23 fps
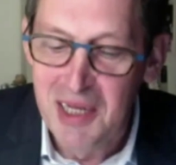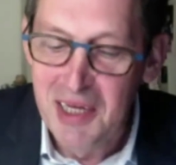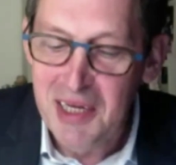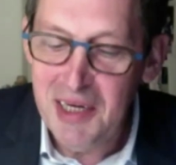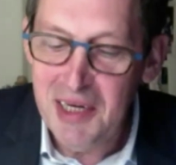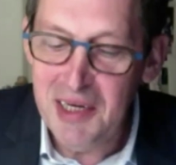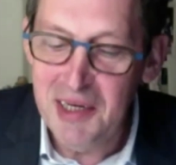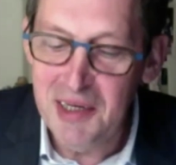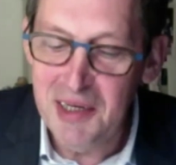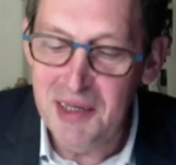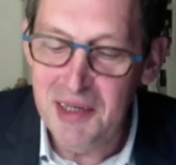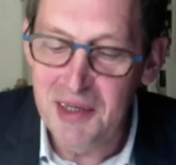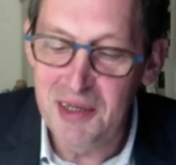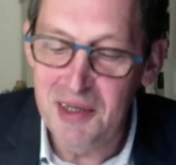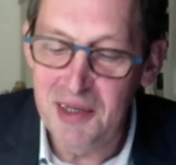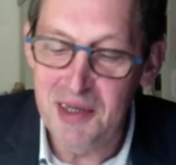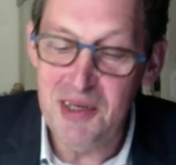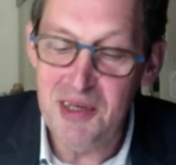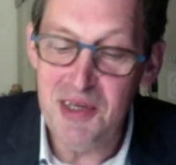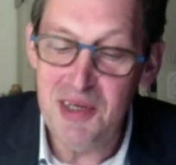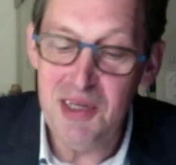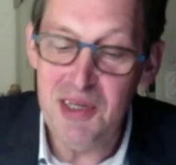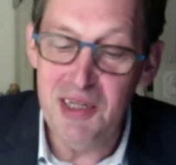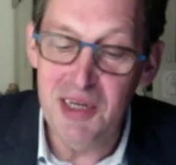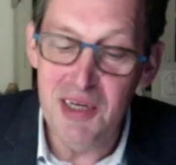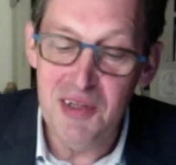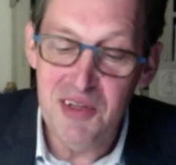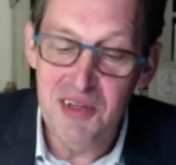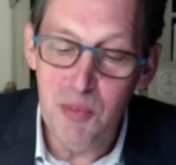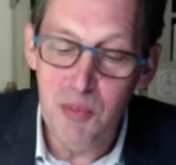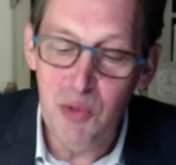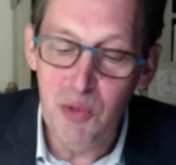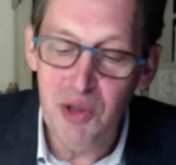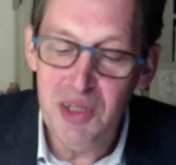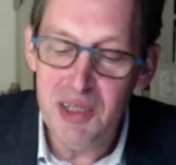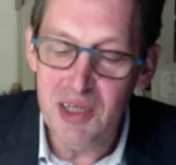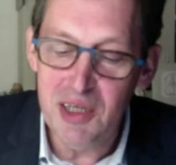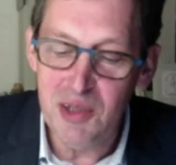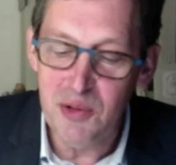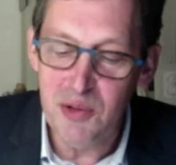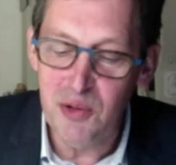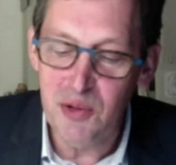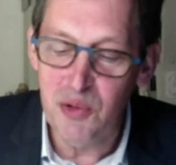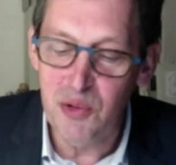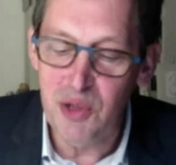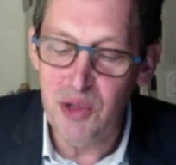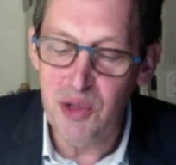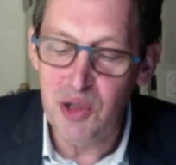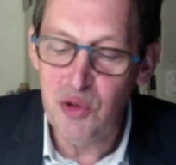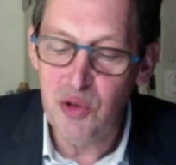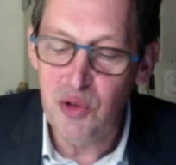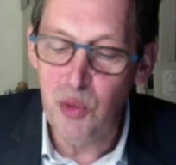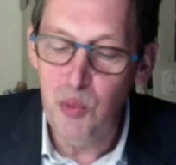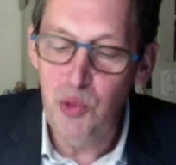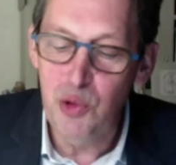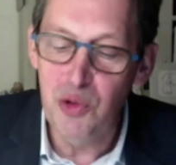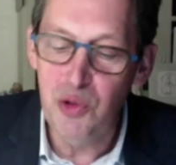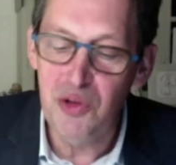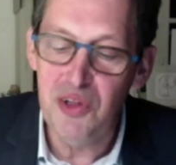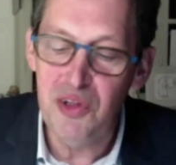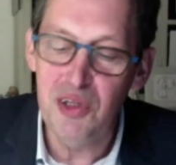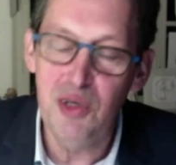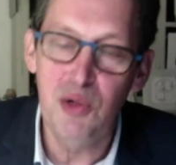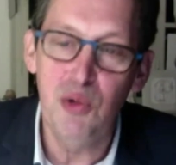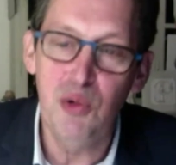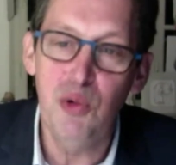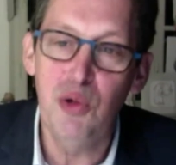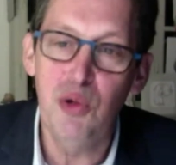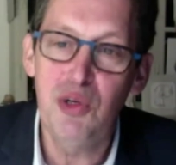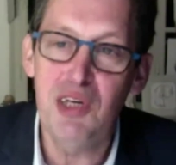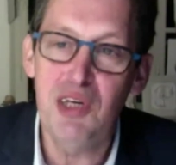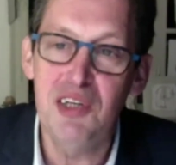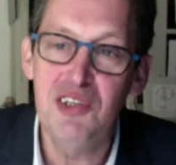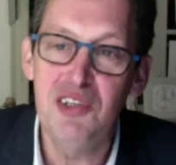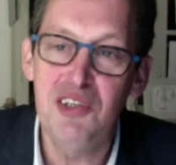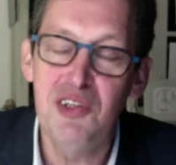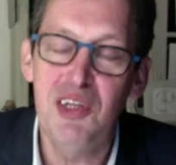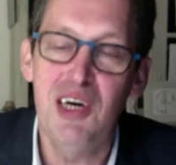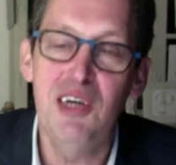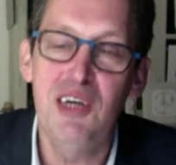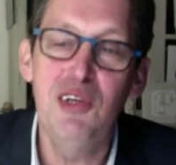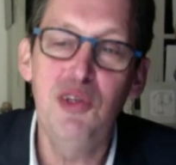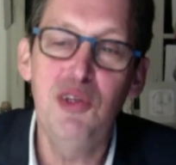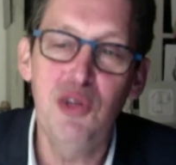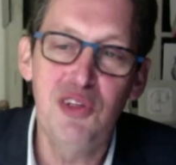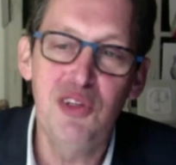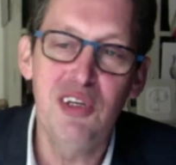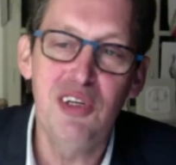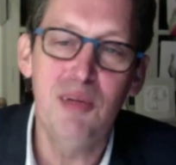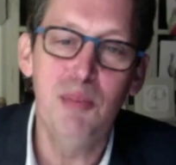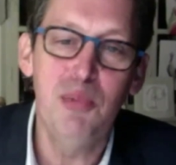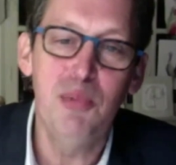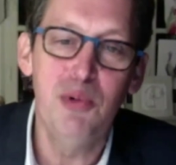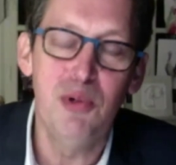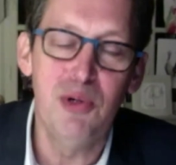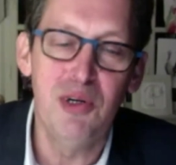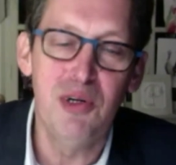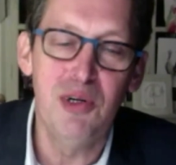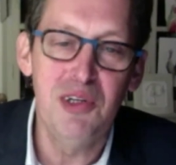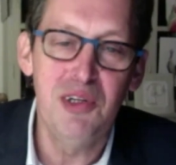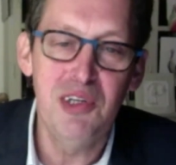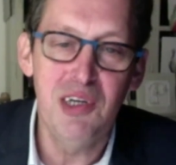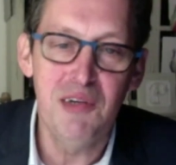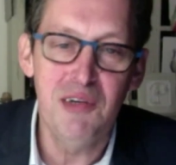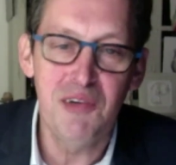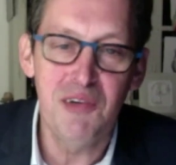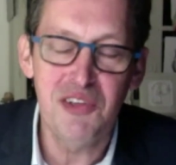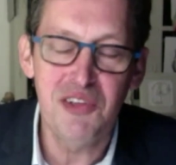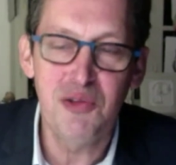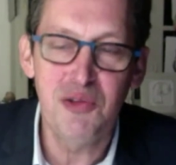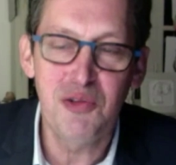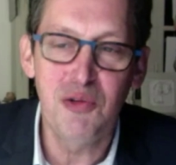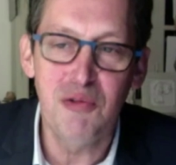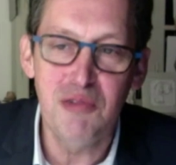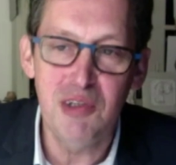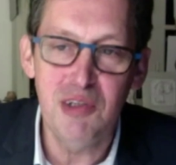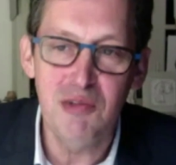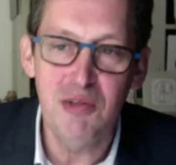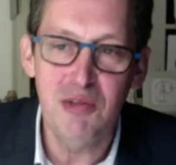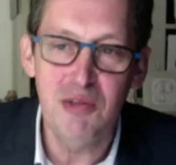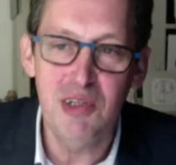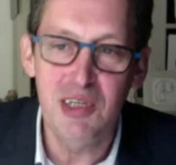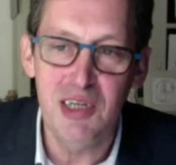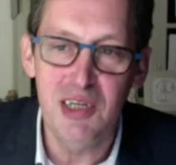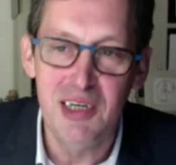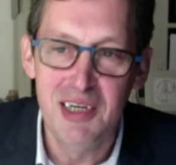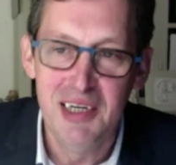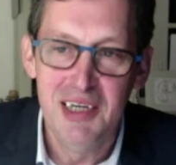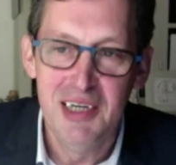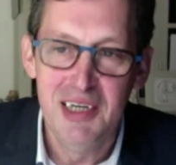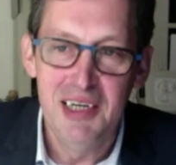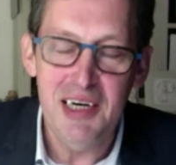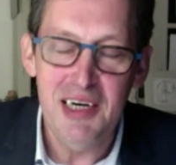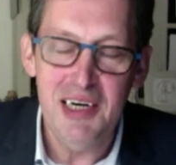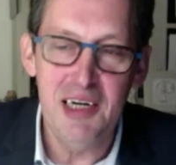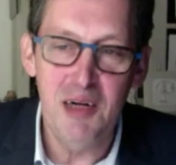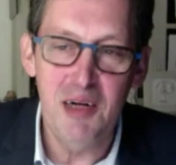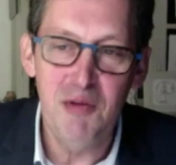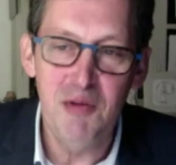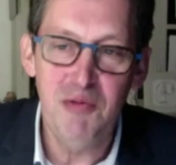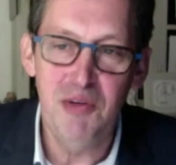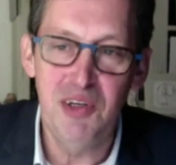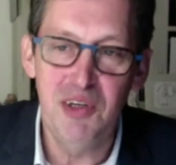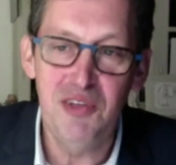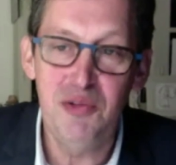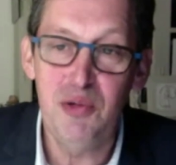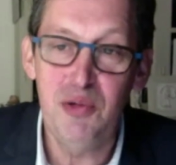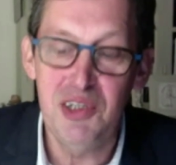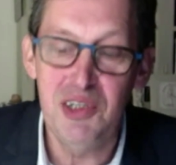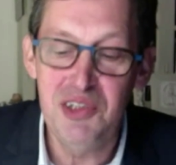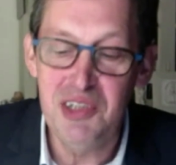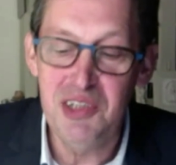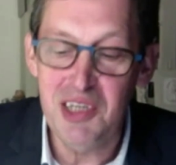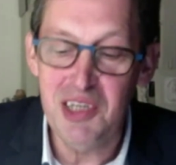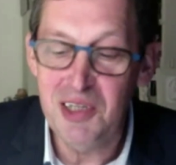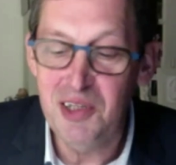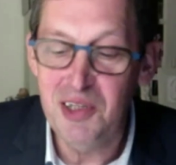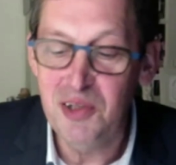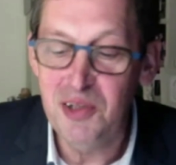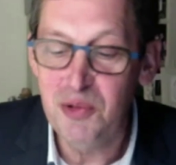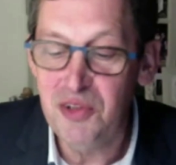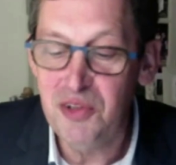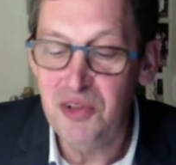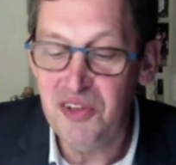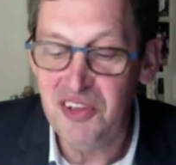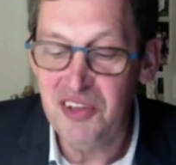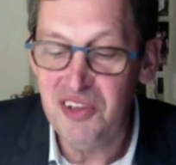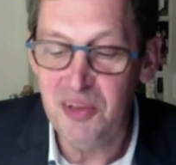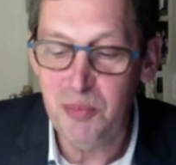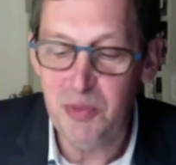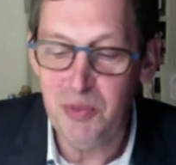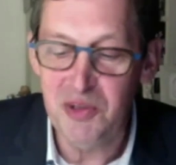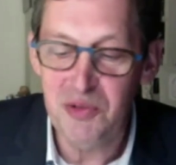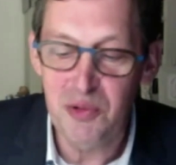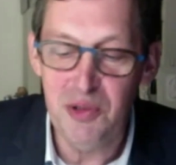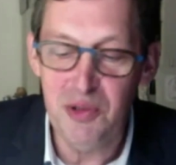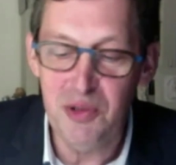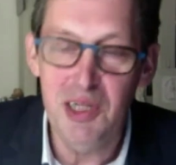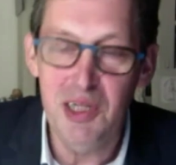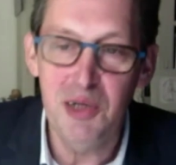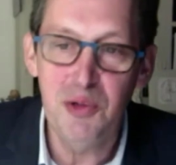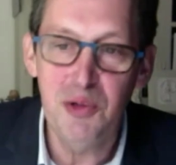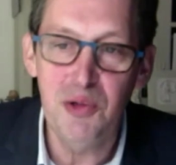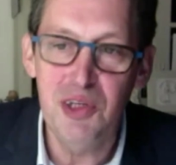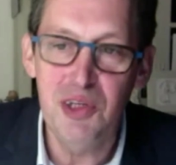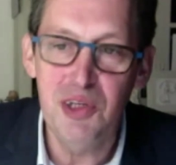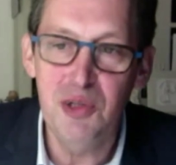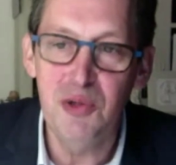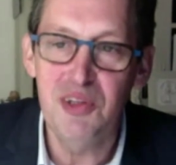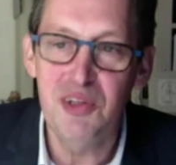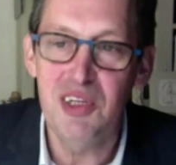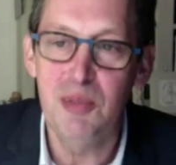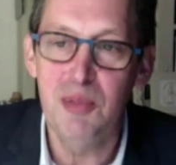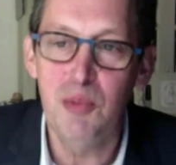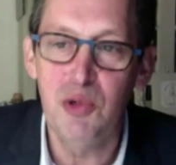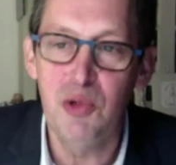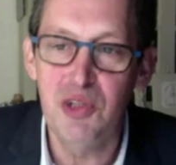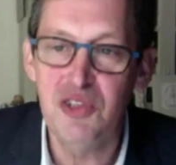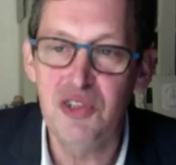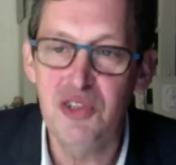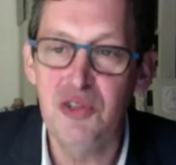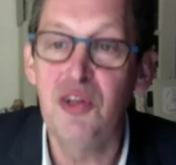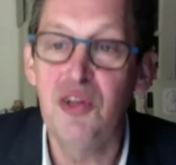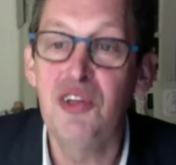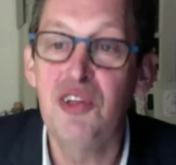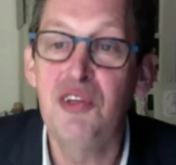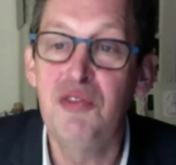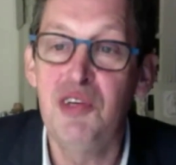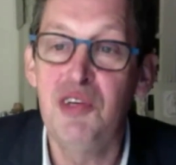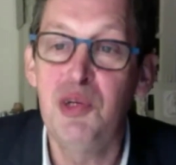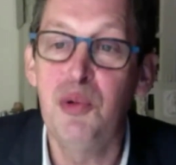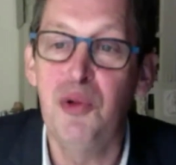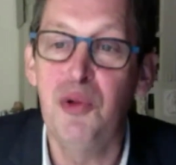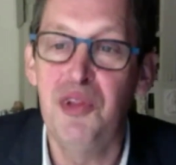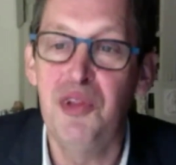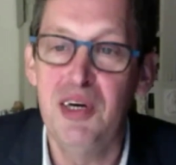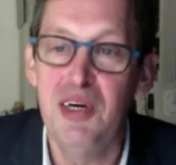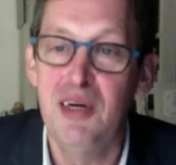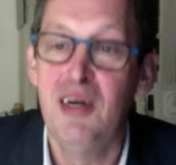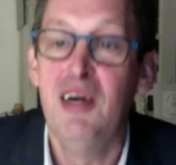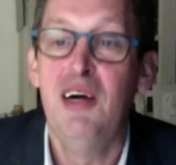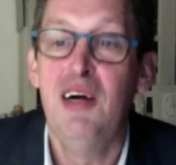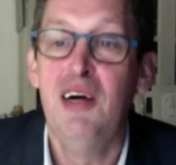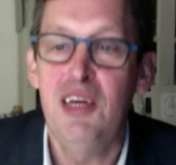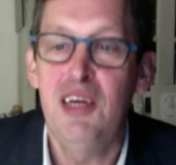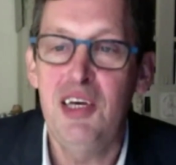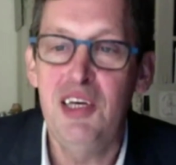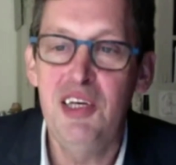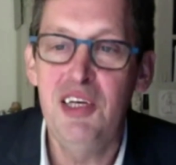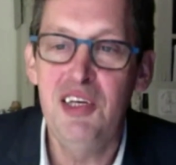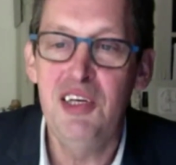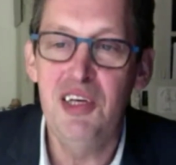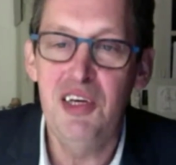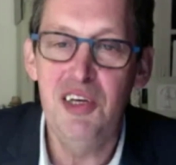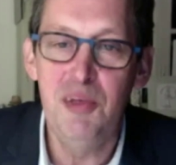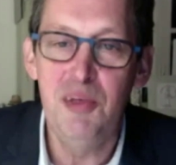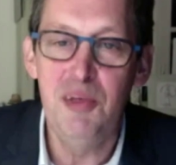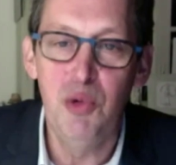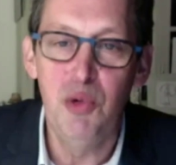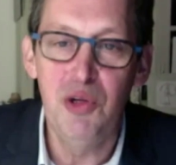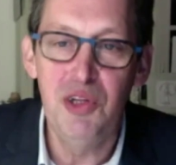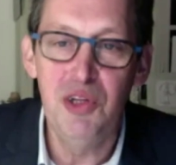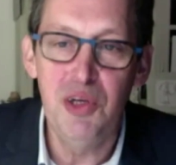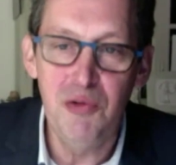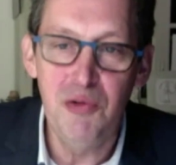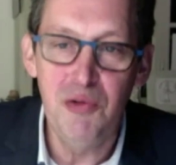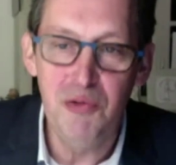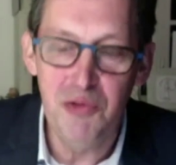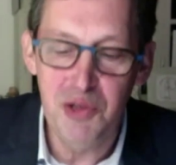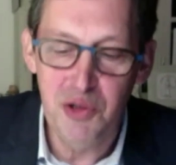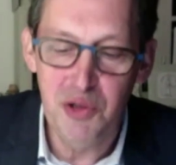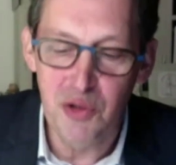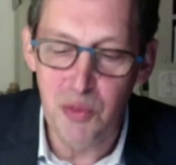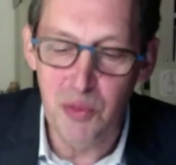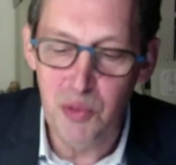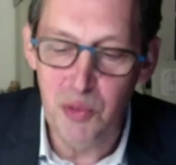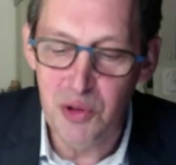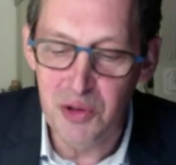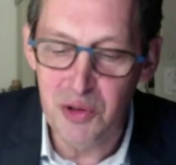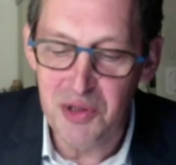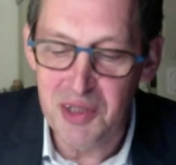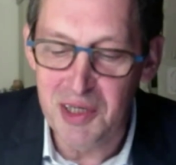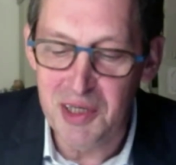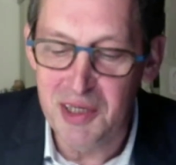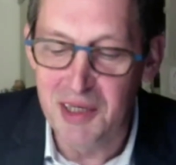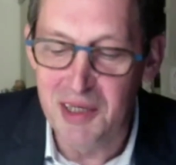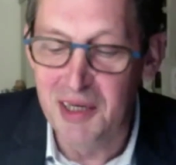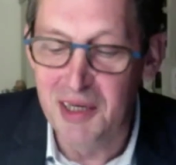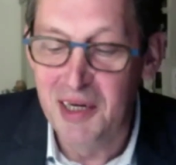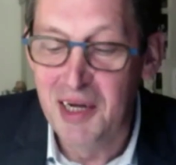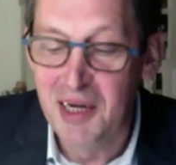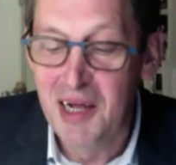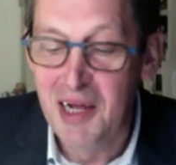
Euh, il a été modérateur de la communauté Eucharistine, qui est un peu en lien avec ce qu'on va voir à la fin sur Agir avec les EDC, parce qu'il accueillait notamment des jeunes en difficulté et il menait une vie communautaire.